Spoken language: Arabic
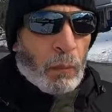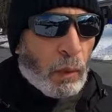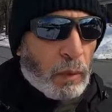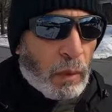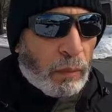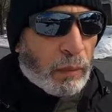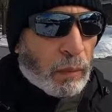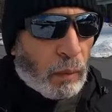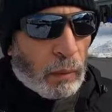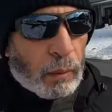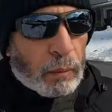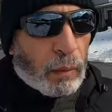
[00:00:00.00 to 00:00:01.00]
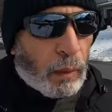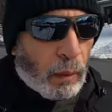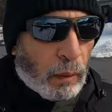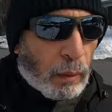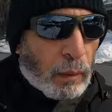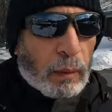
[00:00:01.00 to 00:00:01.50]
أسخف التعليقات
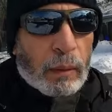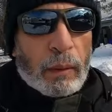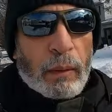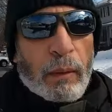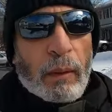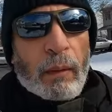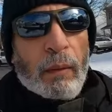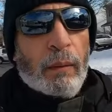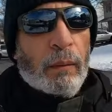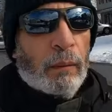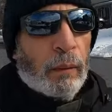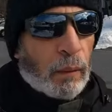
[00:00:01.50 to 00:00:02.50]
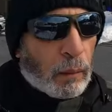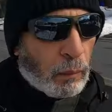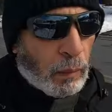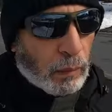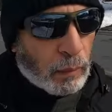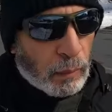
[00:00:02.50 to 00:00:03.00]
الحقيقة اللي جات لي واحد
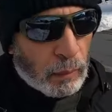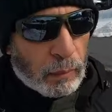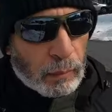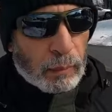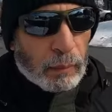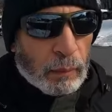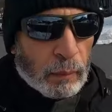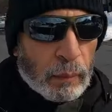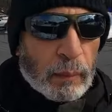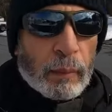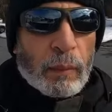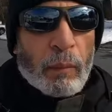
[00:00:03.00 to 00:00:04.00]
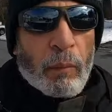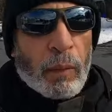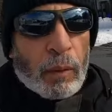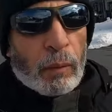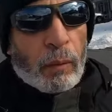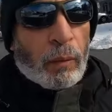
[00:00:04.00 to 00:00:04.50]
بعت لي
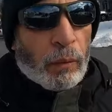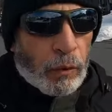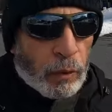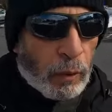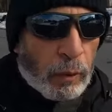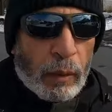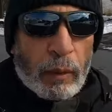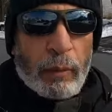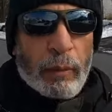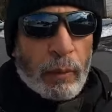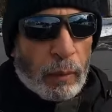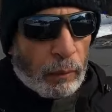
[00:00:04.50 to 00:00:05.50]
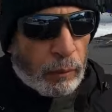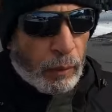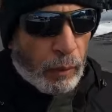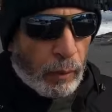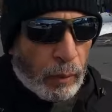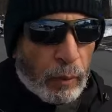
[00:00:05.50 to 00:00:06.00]
مره يقول لي شكلك كده ما تعرفش
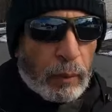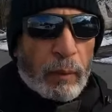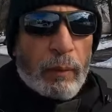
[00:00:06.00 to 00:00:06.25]
حاجه